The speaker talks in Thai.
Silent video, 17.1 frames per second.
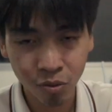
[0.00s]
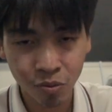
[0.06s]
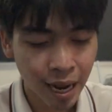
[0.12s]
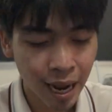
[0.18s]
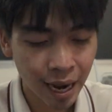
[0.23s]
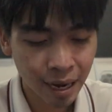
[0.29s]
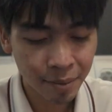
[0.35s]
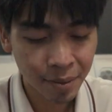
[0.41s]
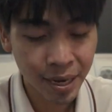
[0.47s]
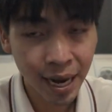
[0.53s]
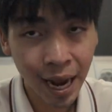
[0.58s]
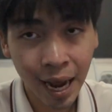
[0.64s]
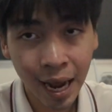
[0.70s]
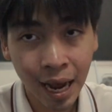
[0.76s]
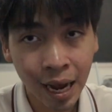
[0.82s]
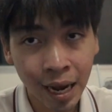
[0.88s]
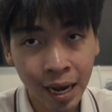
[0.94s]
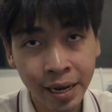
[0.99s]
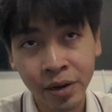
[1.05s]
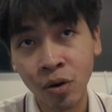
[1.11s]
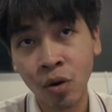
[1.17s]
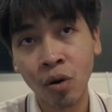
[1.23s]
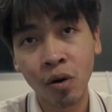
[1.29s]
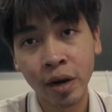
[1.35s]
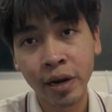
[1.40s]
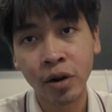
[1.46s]
ถ่ายแล้วเป็นยาไอโน
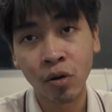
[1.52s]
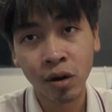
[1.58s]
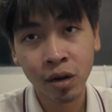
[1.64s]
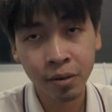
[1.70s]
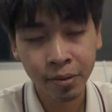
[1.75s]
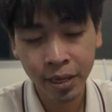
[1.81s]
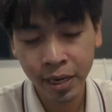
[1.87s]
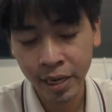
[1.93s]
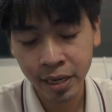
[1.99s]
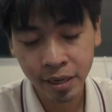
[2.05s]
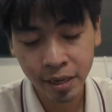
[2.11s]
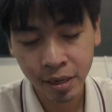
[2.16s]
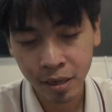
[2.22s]
ไอโนก็คือเพื่อน